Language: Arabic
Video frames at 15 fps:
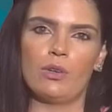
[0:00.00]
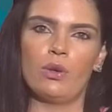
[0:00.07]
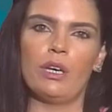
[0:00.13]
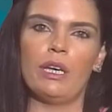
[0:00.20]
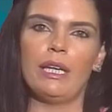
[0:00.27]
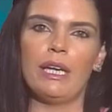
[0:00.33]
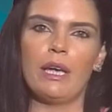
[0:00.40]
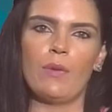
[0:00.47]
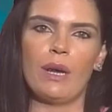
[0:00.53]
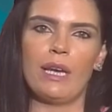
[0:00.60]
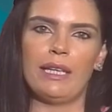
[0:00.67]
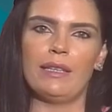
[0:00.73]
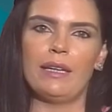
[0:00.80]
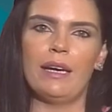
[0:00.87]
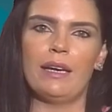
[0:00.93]
الكلية
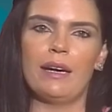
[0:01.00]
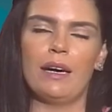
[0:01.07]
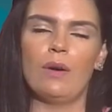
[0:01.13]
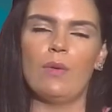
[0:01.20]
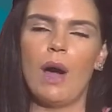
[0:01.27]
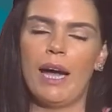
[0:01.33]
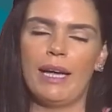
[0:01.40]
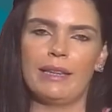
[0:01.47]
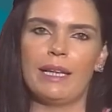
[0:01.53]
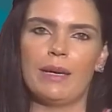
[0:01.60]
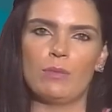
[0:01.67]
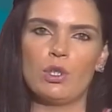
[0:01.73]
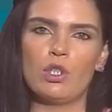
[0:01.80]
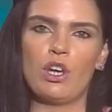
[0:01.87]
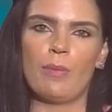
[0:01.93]
والإدارة وحتى
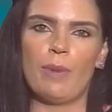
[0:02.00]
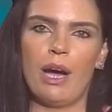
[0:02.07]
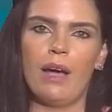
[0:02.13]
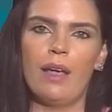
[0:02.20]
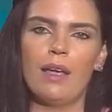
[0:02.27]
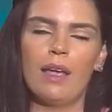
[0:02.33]
المجتمع